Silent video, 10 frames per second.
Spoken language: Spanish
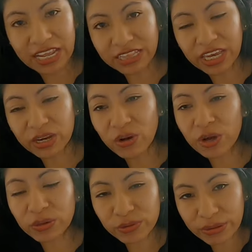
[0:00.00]
La
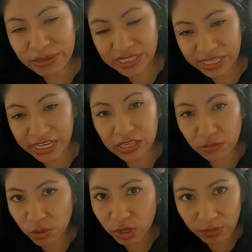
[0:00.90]
tengo en una maceta
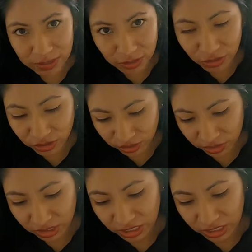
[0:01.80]
de Bolvasor.